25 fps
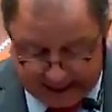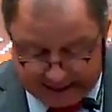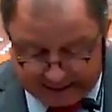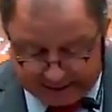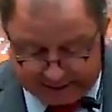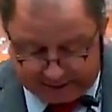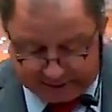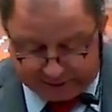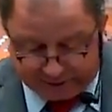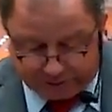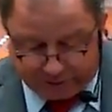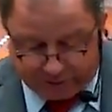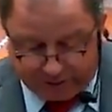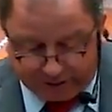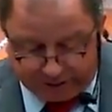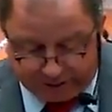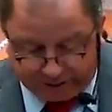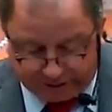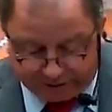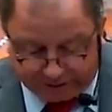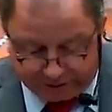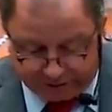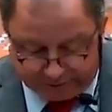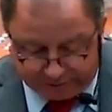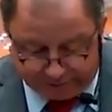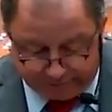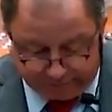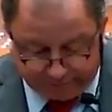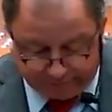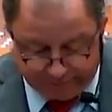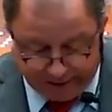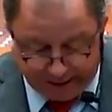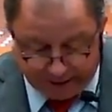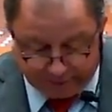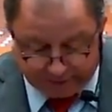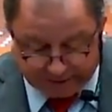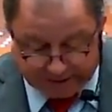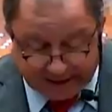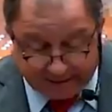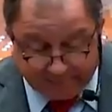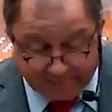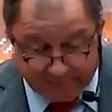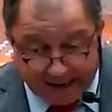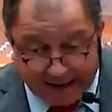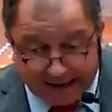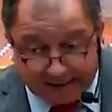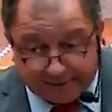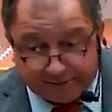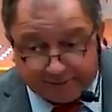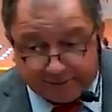essas coisas, meus
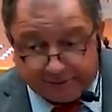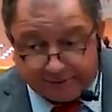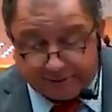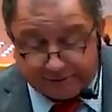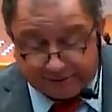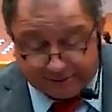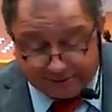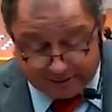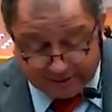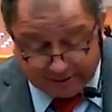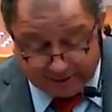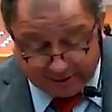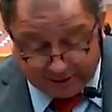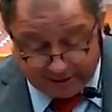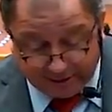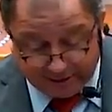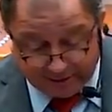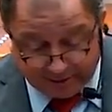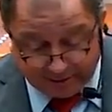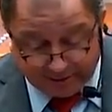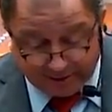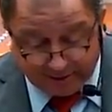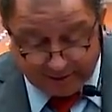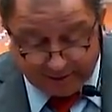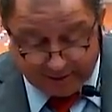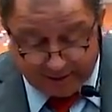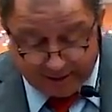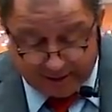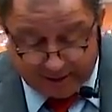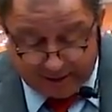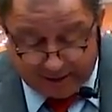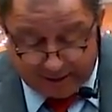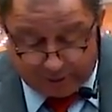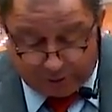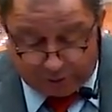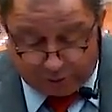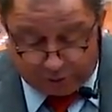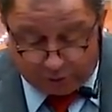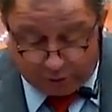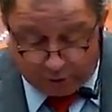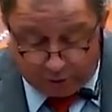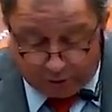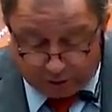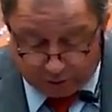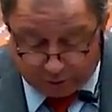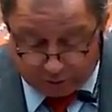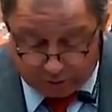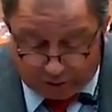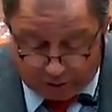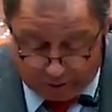amados,
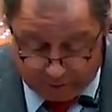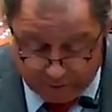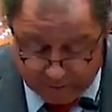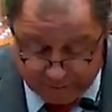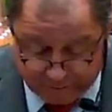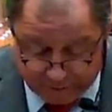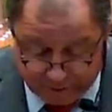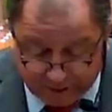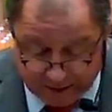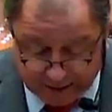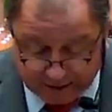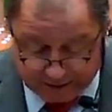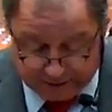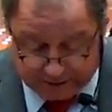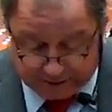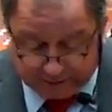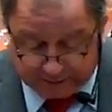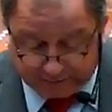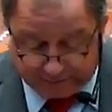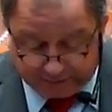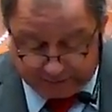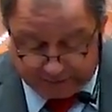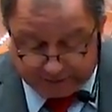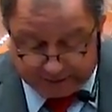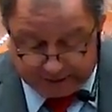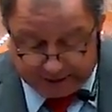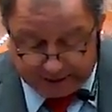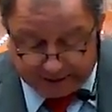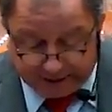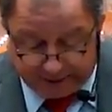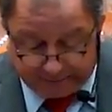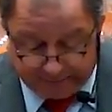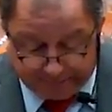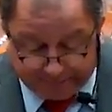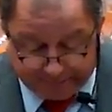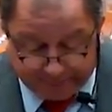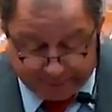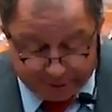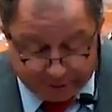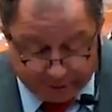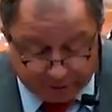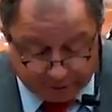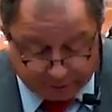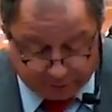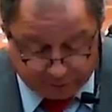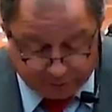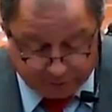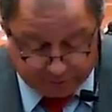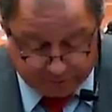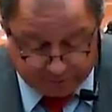todo homem, pois, seja
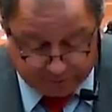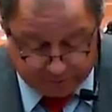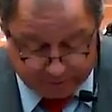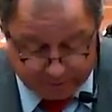pronto,